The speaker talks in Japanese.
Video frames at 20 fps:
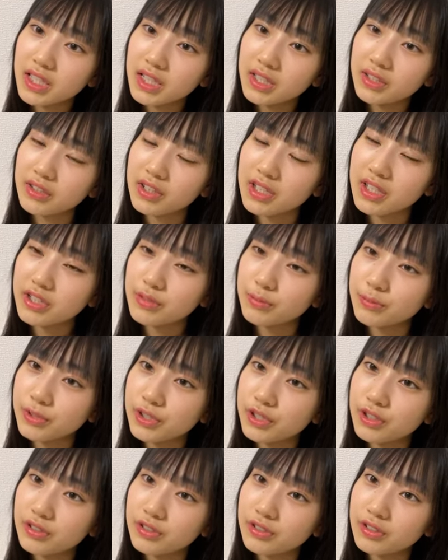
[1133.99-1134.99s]
だけど大丈夫も
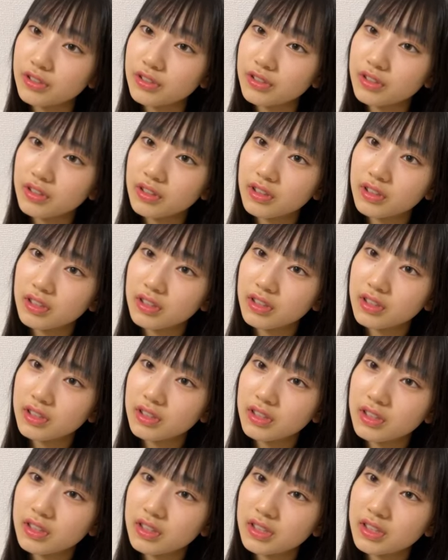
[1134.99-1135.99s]
ちろん
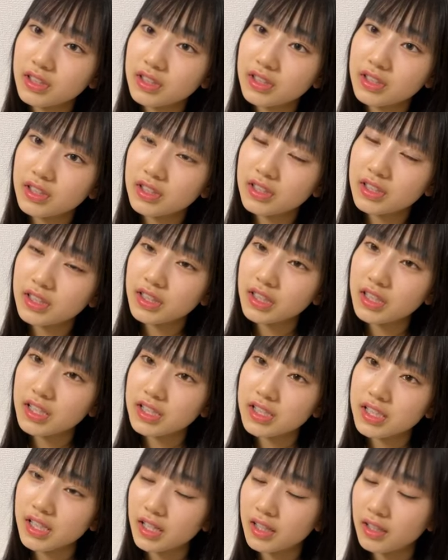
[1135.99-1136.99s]
なん
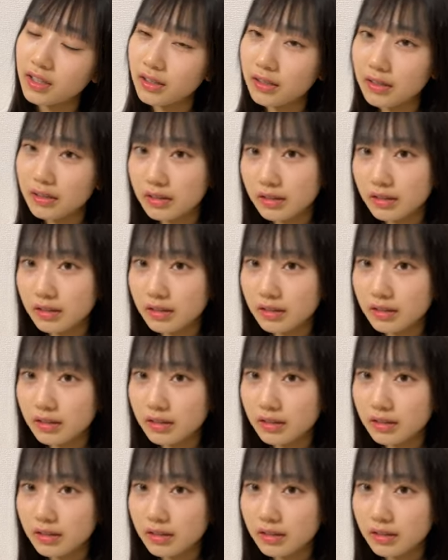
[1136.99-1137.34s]
かさ